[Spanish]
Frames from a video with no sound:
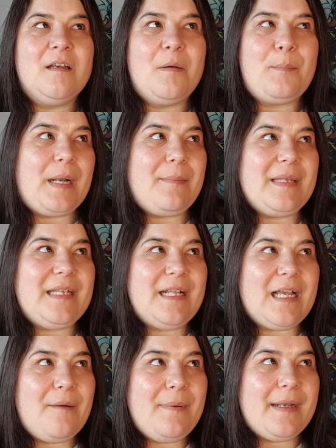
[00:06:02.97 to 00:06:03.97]
para mí tiene
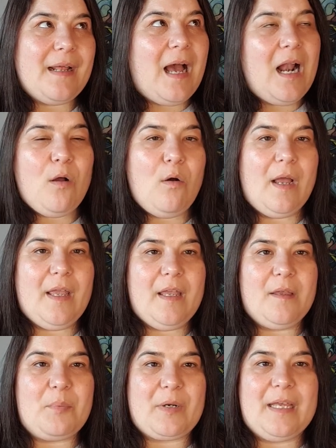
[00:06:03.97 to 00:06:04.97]
que haber algo
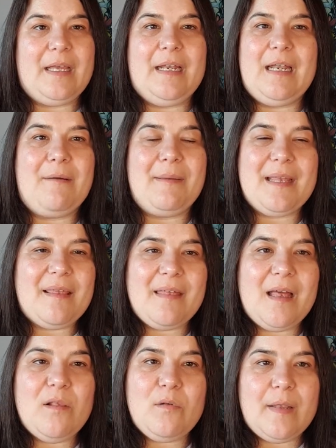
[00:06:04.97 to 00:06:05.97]
ahí, porque la
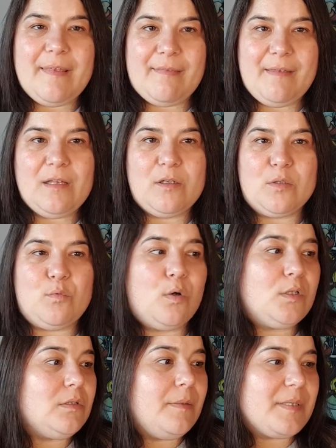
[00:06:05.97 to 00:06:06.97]
belleza dura 10 años, luego
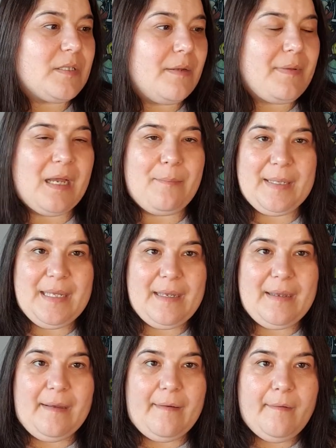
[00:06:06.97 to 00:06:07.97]
es una persona vieja
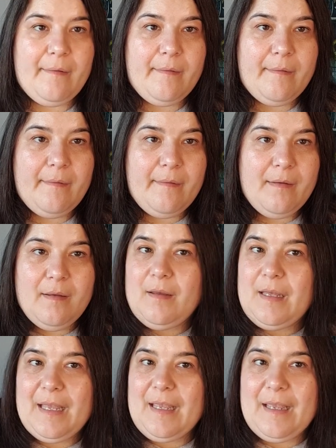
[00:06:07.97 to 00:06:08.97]
pelleja.
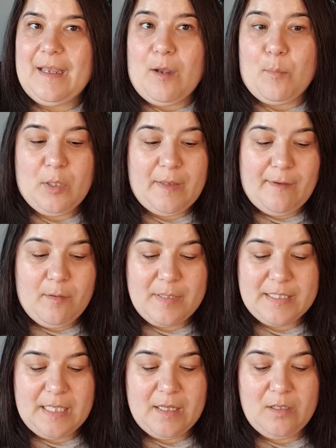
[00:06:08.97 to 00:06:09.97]
Eh, como no te dé
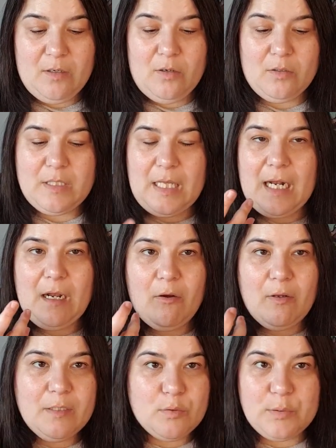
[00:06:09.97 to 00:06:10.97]
conversación o te haga
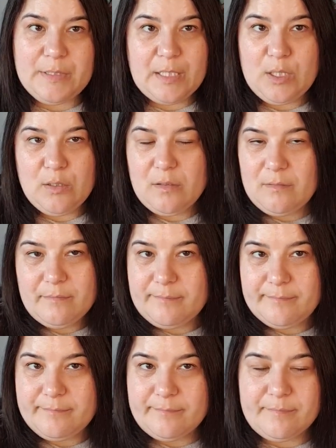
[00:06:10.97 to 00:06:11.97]
en su interior,
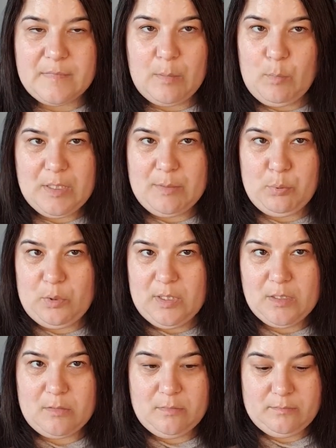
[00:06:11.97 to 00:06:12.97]
mm, te mueres el puto
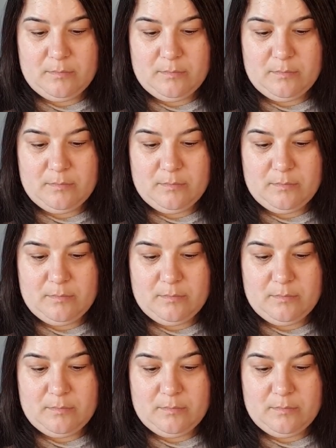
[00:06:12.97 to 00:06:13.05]
asco.